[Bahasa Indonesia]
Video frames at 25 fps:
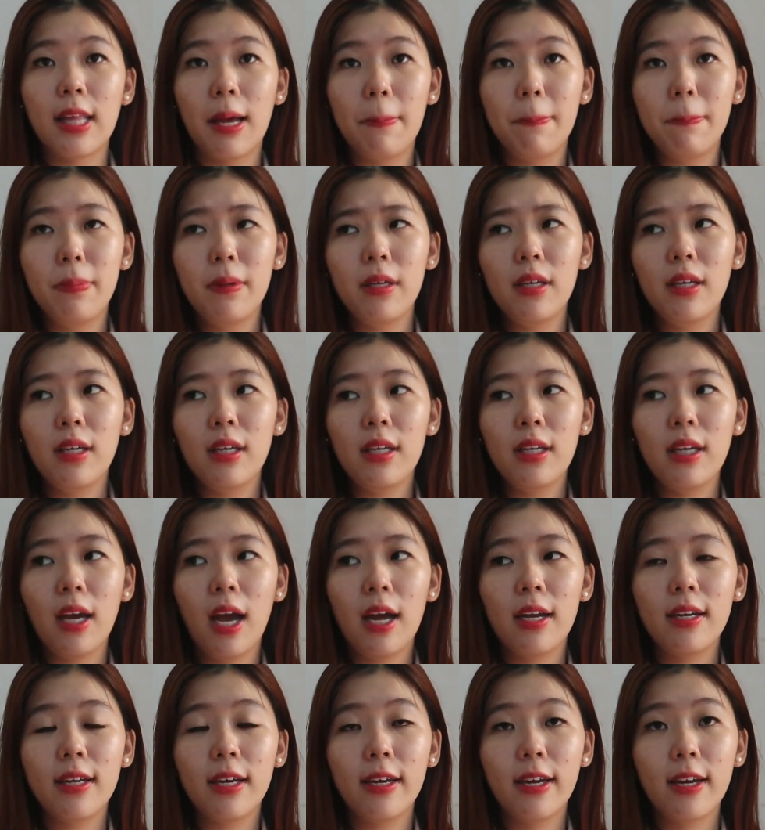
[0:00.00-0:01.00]
tapi
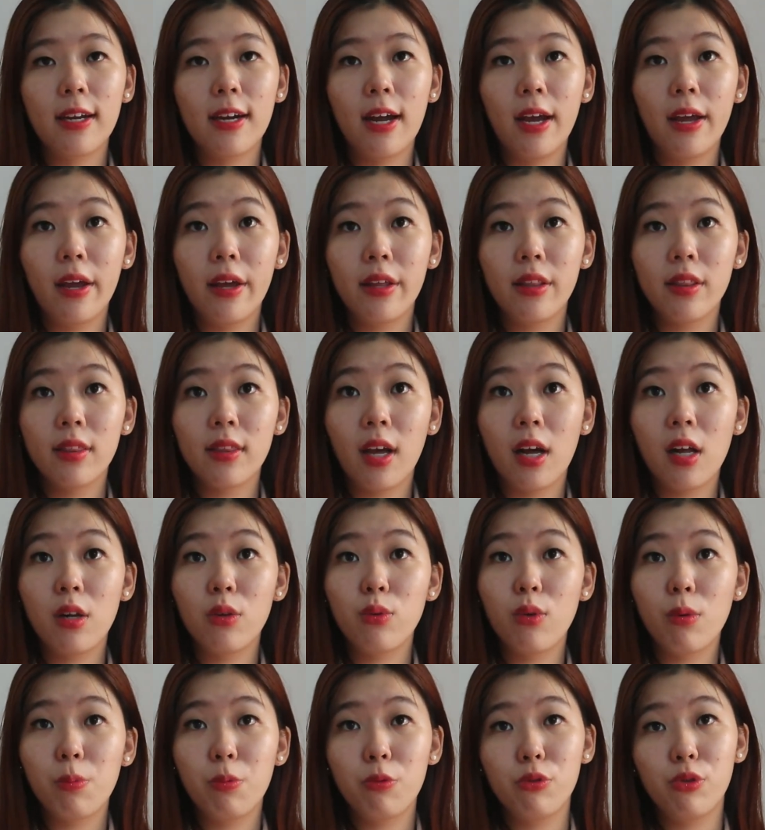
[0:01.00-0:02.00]
ada yang rayain
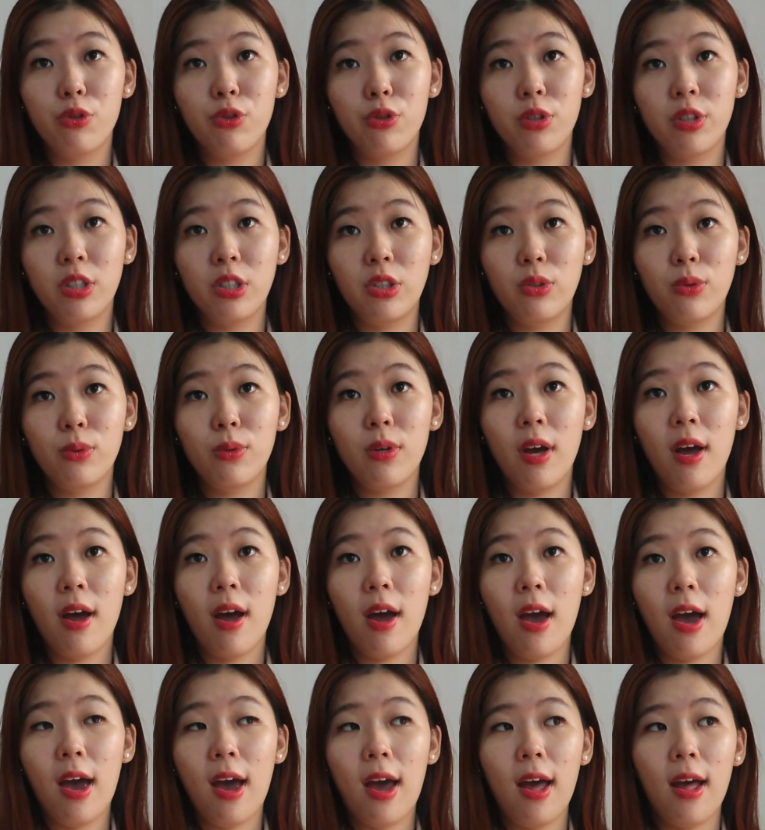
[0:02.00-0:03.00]
tanggal 20 Juni
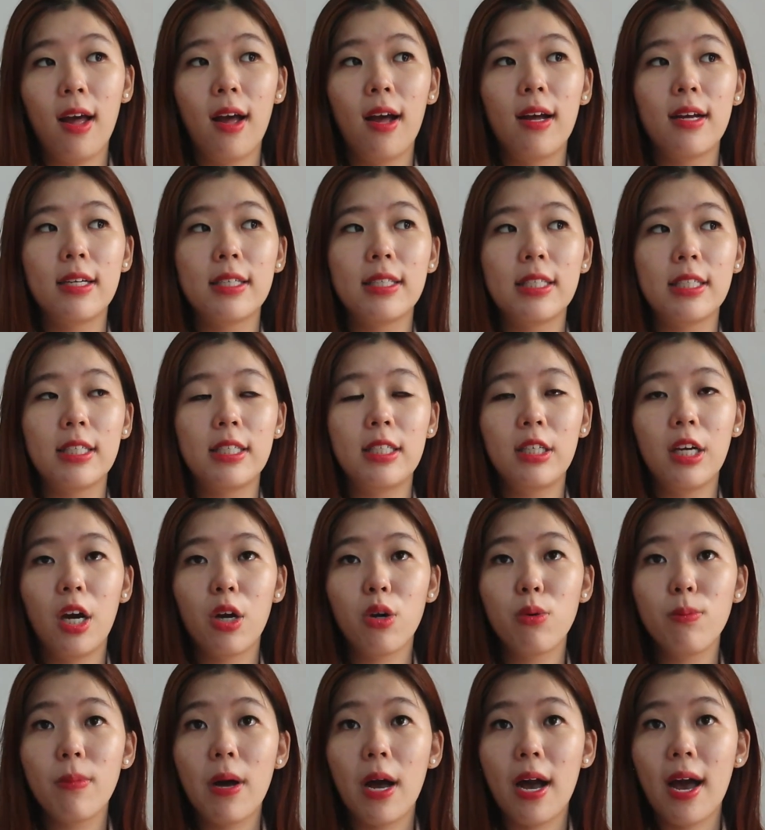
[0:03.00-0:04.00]
juga
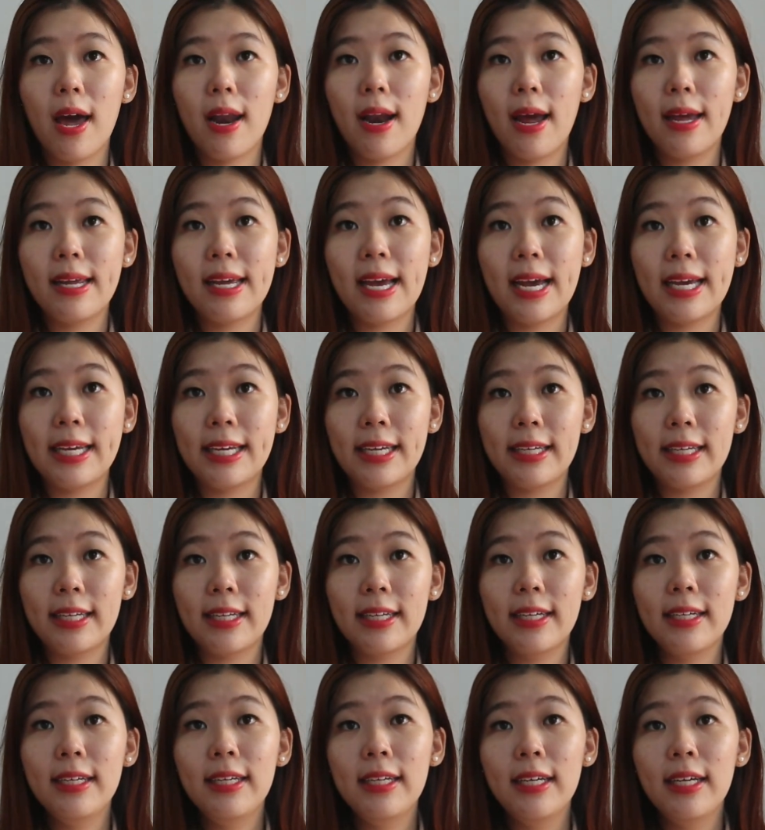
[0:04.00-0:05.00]
jadi aku bakal
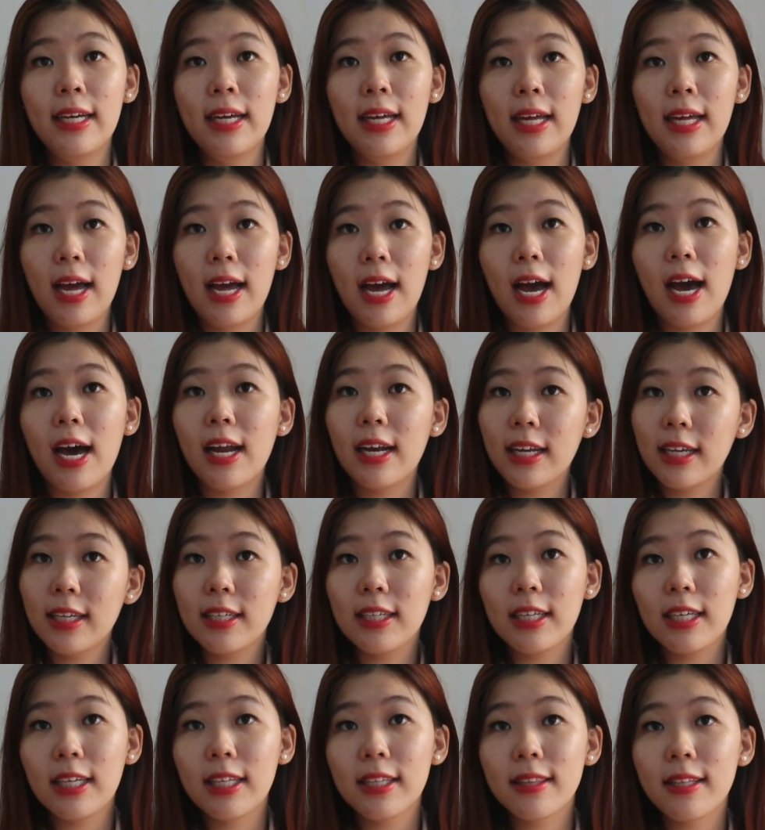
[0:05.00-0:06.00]
rayain
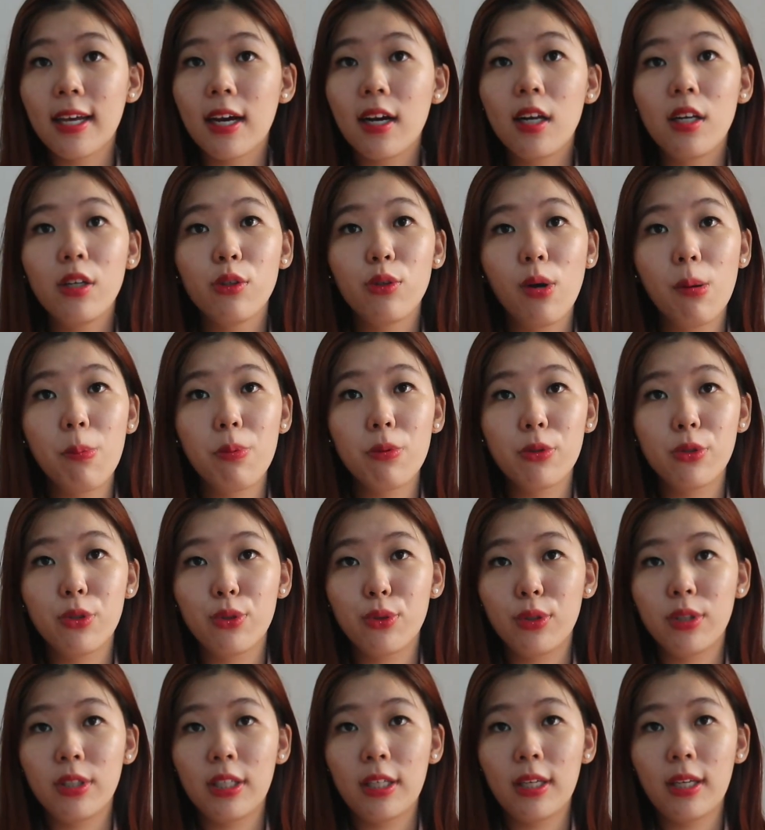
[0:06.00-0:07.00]
hari ini tanggal
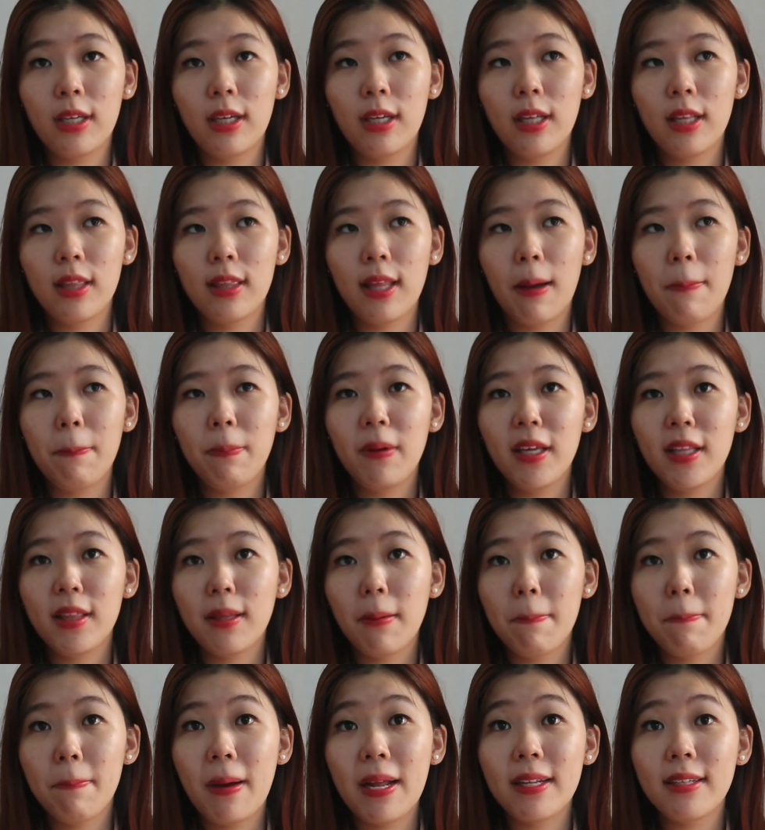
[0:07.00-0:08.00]
20 Juni tapi
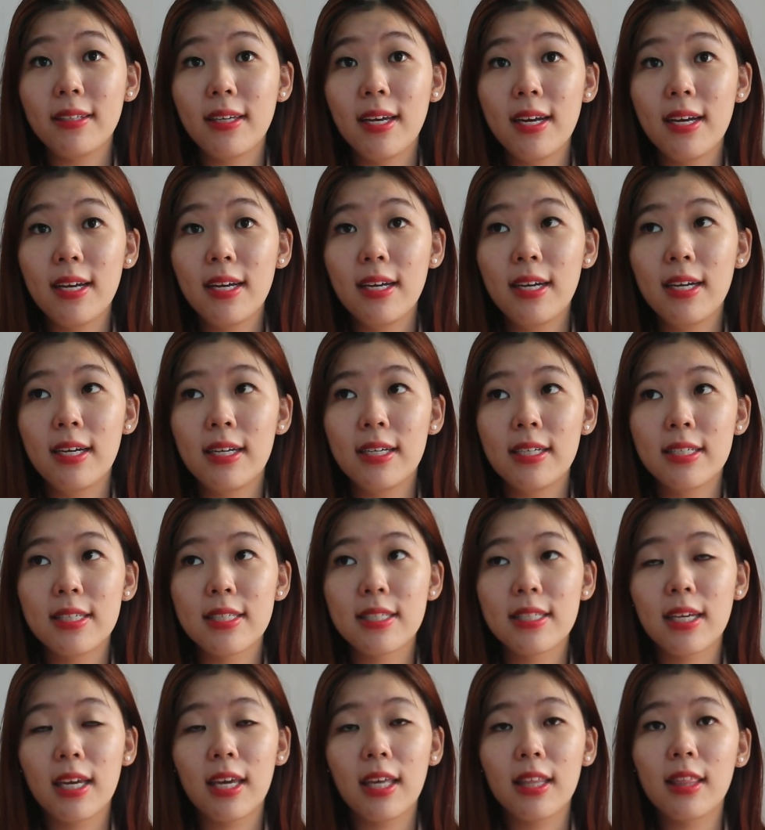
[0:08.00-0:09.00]
tepatnya
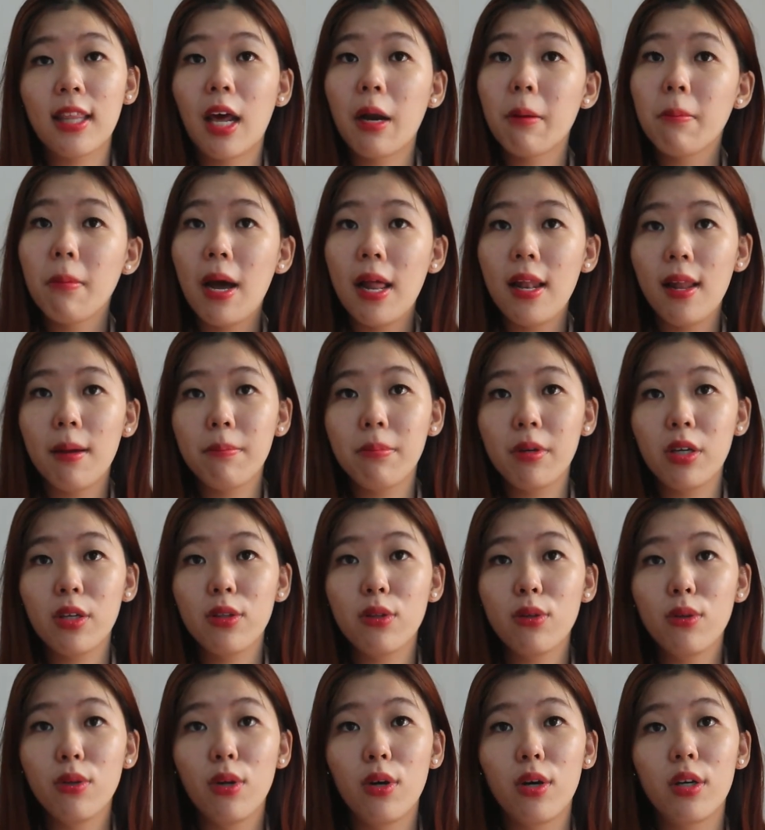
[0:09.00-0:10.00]
sekitar malam
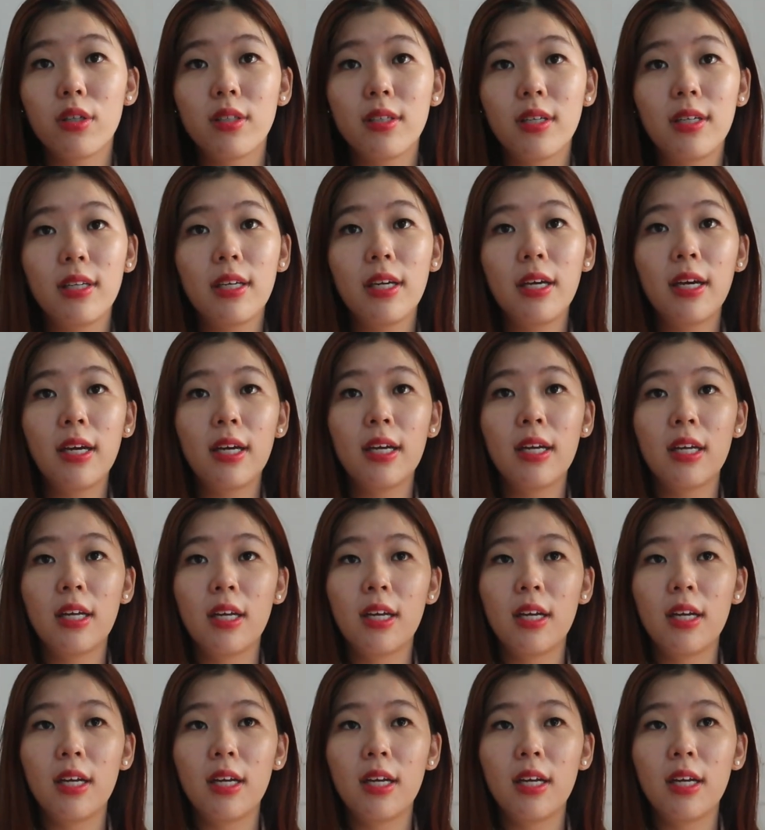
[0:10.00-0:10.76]
gitu loh jadi